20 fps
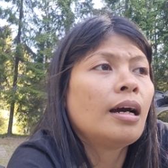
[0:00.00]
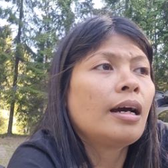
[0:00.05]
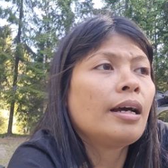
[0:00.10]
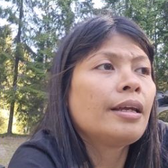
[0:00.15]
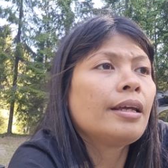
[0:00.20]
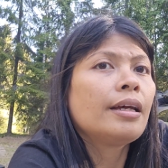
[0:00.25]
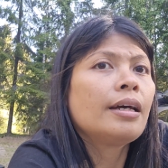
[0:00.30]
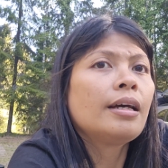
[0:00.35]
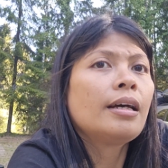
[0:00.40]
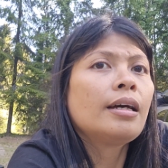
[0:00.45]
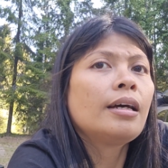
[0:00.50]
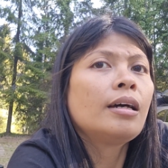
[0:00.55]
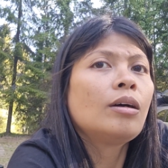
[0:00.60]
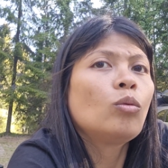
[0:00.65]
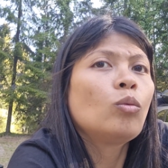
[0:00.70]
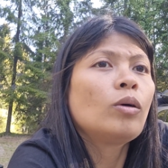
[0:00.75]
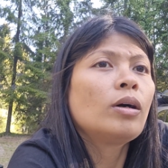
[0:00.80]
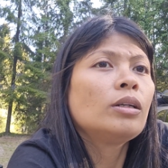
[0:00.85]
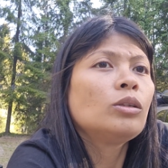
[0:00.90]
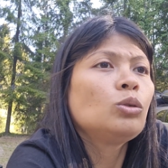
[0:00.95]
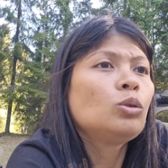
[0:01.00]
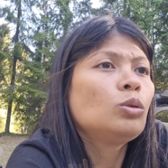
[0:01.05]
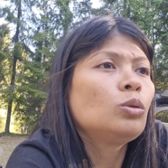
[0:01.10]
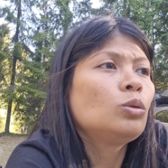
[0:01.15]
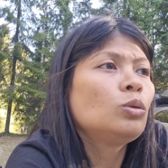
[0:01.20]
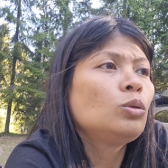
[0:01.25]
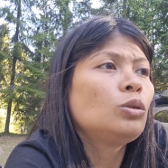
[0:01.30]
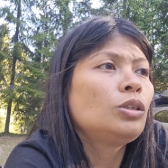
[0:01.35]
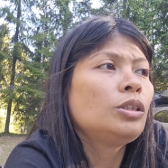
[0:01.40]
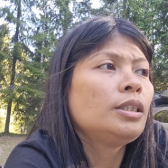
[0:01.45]
Ayan, 1,
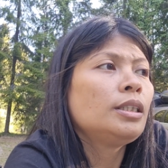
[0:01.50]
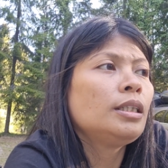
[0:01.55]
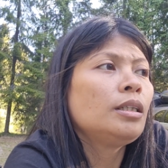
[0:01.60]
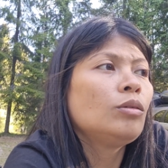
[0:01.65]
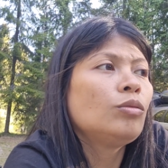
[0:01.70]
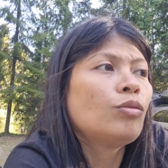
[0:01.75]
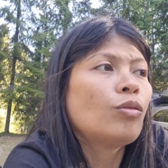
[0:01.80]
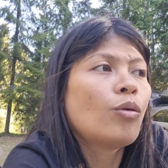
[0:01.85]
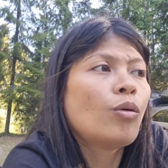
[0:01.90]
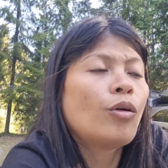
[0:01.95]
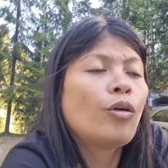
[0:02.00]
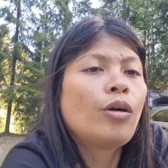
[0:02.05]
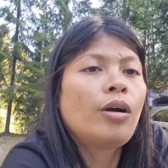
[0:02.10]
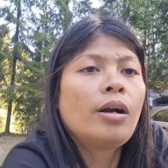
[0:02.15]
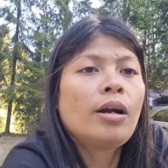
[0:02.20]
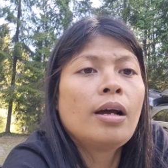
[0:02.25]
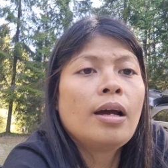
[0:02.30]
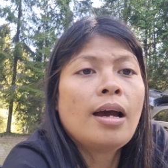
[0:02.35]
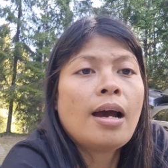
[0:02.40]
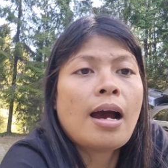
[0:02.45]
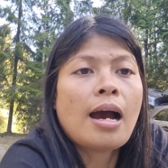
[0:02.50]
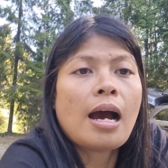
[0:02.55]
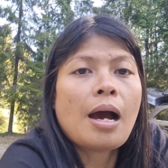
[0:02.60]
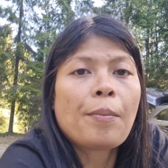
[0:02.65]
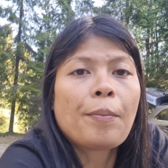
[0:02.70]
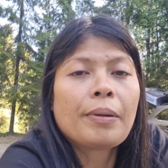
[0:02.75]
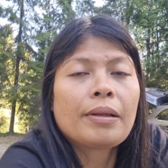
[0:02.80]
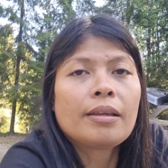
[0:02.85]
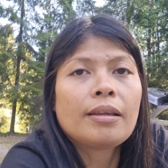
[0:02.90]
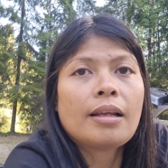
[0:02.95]
2, 3, 4
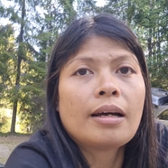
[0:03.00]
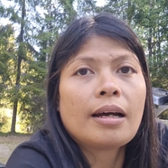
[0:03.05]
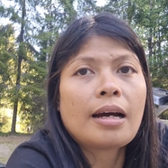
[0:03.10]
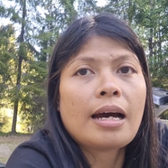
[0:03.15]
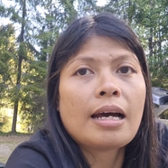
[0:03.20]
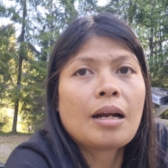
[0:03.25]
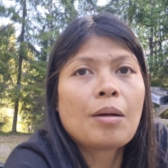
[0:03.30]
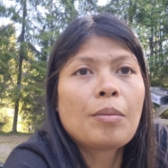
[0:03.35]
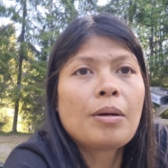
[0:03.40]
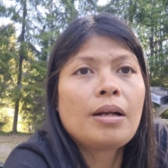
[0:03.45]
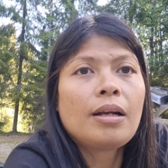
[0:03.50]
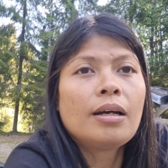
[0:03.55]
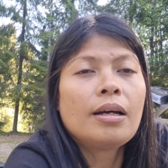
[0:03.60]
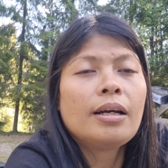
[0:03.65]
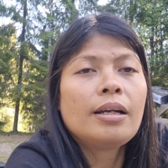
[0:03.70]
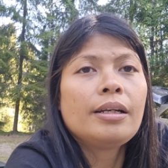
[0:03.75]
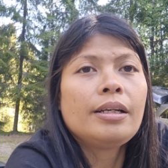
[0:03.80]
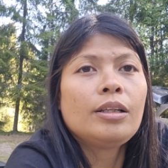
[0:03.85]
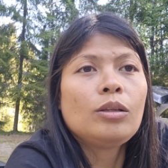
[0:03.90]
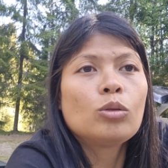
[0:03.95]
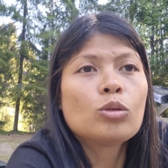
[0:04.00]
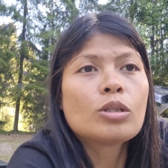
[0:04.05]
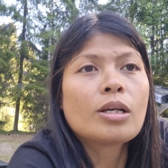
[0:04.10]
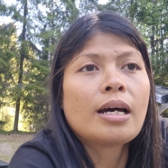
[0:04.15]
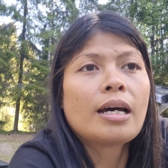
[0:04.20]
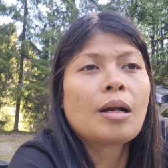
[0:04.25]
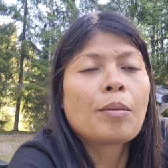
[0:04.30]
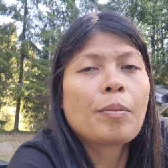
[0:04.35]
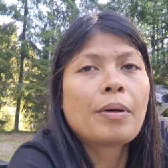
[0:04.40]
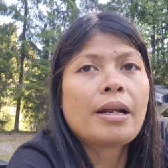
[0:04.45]
apat na caravan ang andito sa
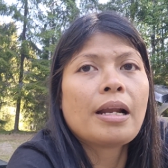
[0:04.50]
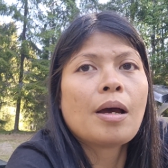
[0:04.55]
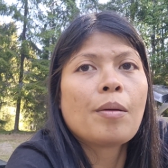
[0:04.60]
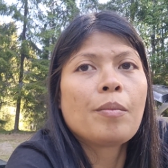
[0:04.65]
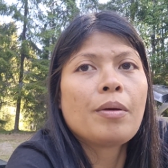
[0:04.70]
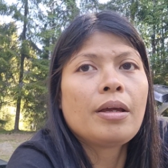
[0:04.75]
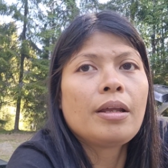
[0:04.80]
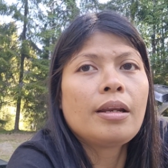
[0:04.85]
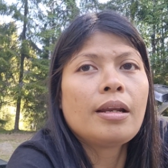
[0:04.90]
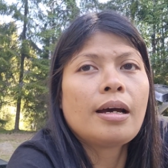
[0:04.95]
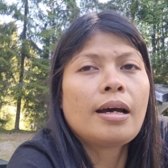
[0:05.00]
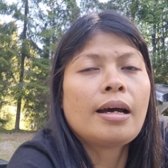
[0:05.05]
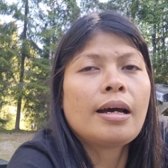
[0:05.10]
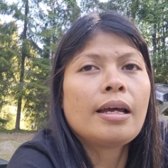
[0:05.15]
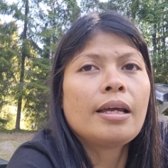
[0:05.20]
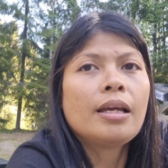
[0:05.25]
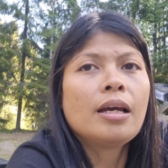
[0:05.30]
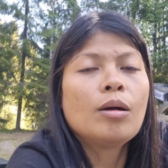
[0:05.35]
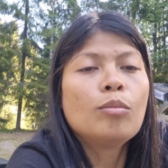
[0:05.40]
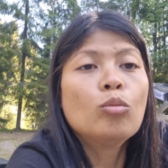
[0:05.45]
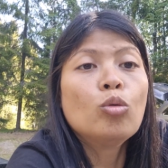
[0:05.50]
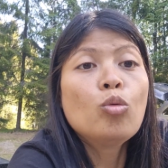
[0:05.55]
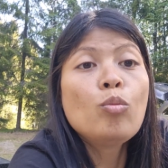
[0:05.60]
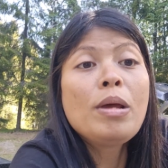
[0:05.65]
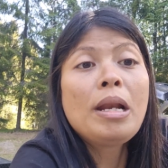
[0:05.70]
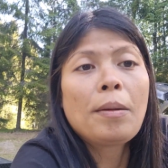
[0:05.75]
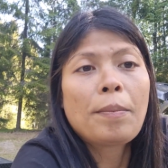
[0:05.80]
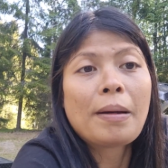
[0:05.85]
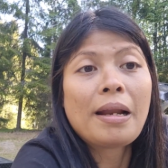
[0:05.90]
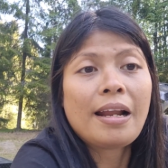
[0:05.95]
harapan namin ay
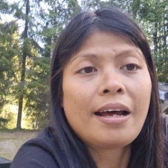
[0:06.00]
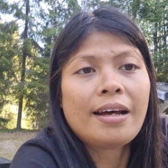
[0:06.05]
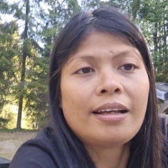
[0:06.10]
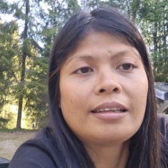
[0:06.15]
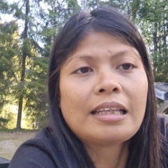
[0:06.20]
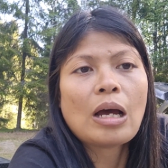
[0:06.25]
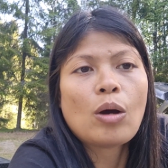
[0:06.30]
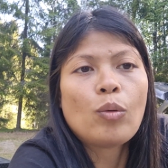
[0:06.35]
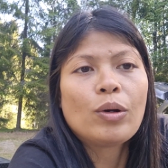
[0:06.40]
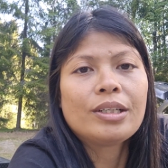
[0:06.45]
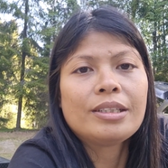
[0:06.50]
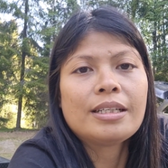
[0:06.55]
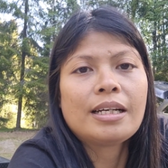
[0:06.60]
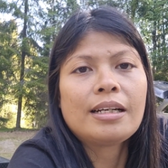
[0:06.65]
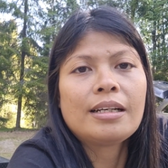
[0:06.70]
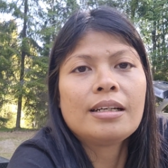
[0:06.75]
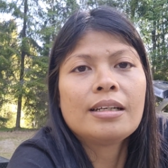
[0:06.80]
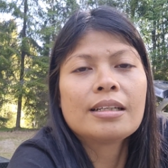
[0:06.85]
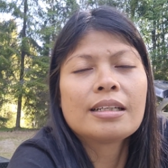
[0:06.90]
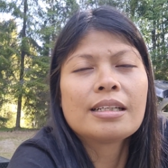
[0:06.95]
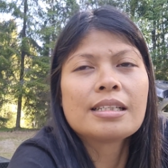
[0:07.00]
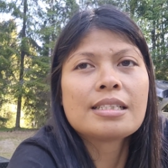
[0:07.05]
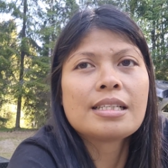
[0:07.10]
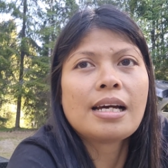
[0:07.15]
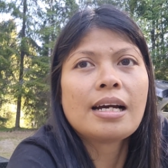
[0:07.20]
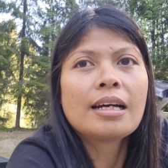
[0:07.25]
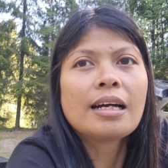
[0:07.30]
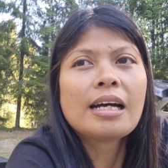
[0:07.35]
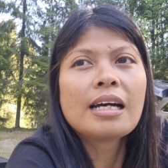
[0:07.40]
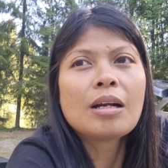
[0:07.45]
mobile pala ang tawag yan kasi
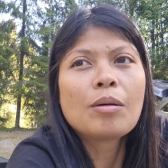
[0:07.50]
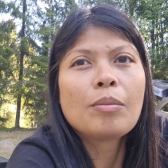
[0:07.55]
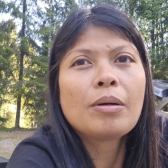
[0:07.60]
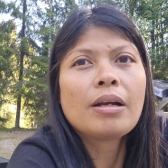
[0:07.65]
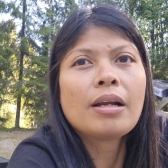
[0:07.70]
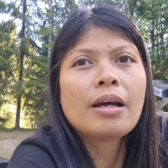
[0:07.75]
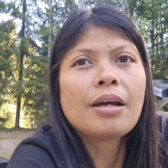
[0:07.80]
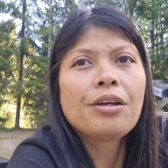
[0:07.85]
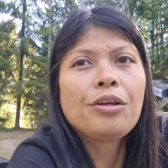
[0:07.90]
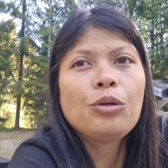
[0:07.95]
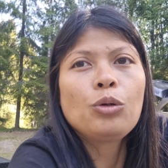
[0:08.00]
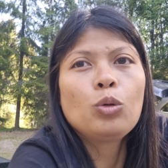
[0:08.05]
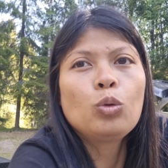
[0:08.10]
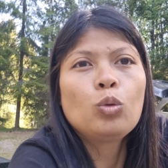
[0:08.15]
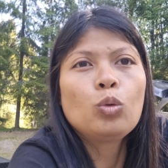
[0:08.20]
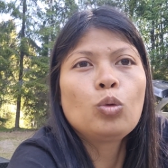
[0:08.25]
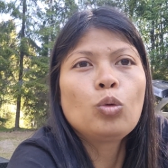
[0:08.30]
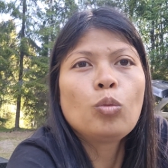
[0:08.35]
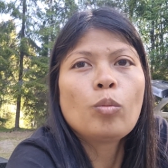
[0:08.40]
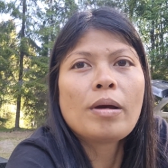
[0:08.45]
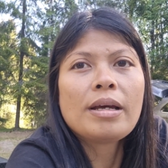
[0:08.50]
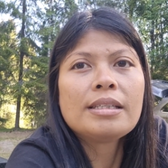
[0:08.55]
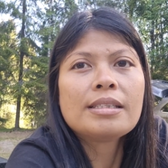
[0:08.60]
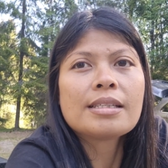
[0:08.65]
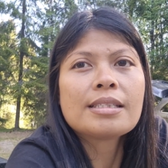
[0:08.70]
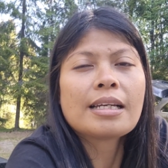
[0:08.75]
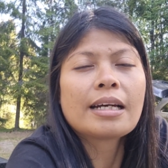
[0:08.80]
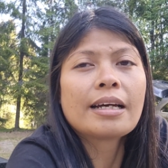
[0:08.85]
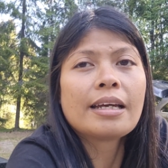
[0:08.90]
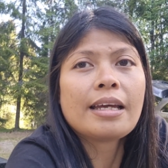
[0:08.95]
ang caravan ay yung may
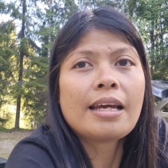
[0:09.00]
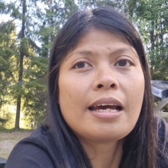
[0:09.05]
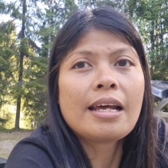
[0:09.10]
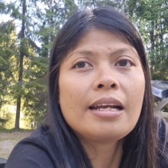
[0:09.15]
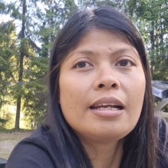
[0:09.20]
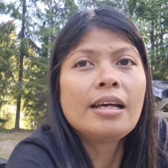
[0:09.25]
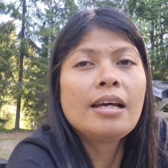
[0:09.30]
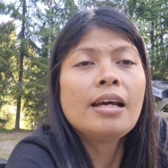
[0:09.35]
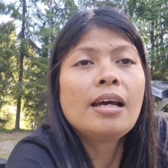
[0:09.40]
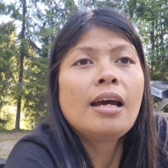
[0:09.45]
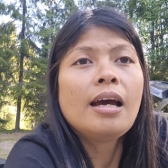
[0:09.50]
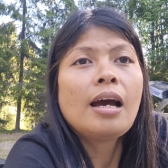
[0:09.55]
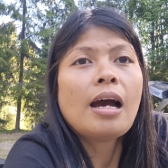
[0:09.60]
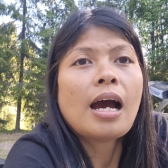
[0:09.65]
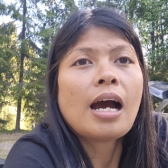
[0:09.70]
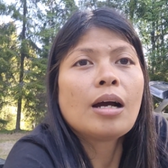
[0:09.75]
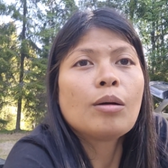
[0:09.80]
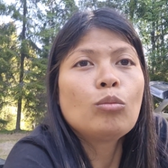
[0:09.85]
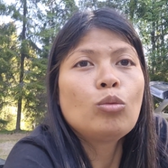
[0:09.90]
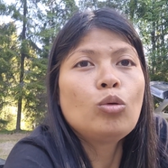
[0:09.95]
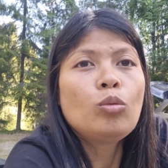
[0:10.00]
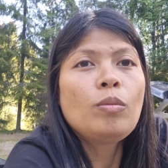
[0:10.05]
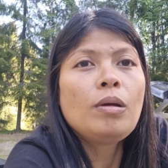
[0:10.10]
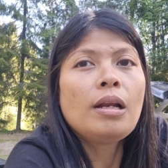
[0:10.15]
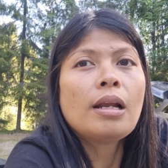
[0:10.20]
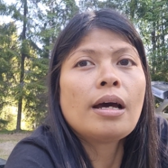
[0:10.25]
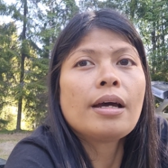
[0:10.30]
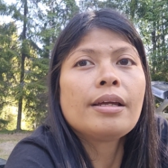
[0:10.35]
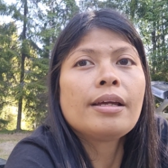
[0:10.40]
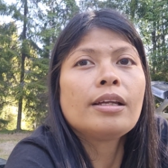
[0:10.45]
sasakyan ang
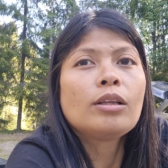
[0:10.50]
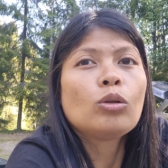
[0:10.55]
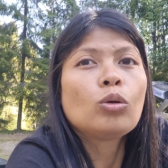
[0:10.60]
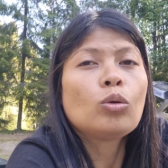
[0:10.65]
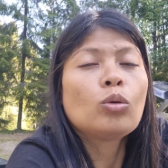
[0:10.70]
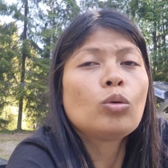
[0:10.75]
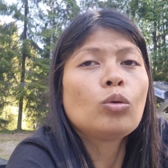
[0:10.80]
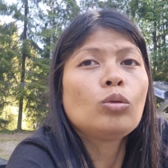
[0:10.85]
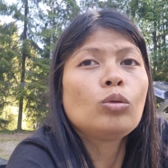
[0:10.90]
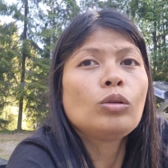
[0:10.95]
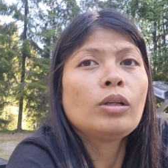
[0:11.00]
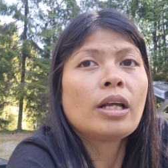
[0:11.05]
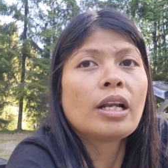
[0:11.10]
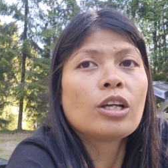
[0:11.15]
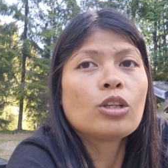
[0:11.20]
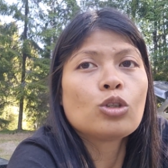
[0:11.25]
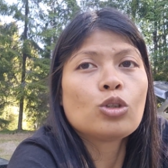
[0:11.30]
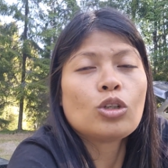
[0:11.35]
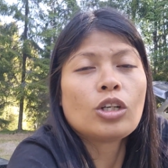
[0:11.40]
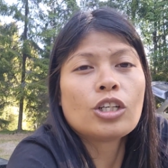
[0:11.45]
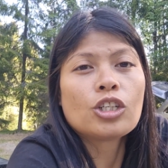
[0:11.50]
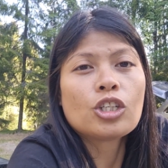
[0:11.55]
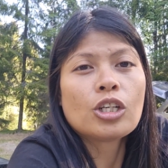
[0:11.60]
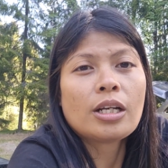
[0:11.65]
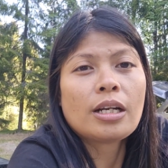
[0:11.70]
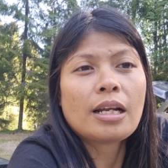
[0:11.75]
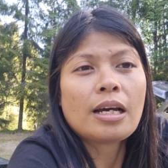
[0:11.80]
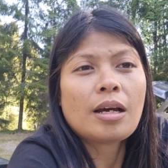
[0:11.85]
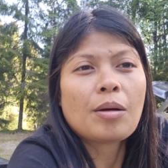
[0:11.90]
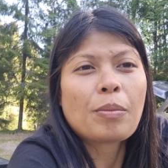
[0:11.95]
mobile ay itong diretso na siya
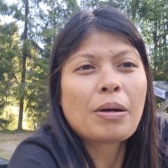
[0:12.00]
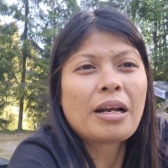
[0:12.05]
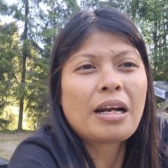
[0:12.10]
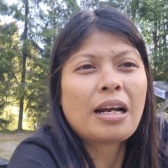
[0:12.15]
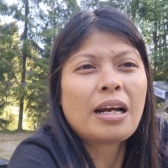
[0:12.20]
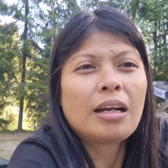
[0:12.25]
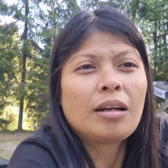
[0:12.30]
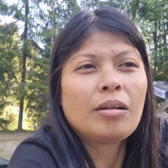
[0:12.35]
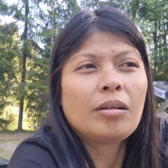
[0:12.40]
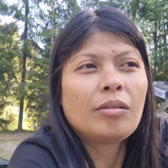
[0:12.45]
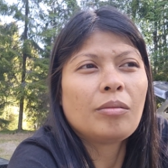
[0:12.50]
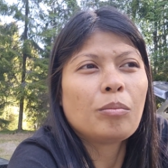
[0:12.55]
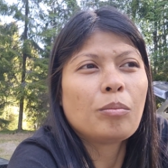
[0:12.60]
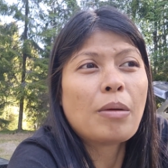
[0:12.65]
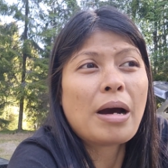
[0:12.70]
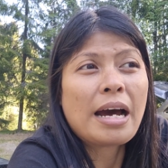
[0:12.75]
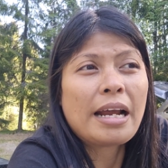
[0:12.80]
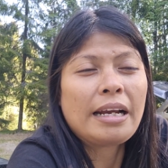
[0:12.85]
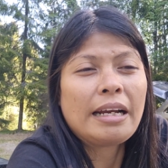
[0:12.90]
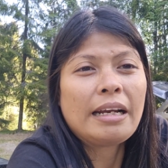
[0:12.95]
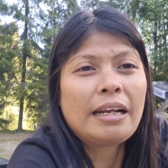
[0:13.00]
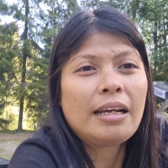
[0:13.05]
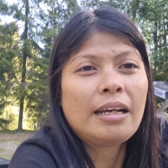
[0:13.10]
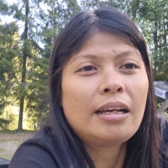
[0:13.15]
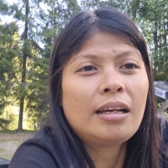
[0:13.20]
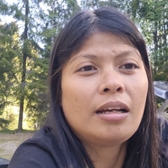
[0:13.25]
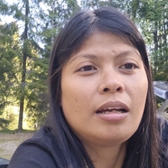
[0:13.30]
na parang van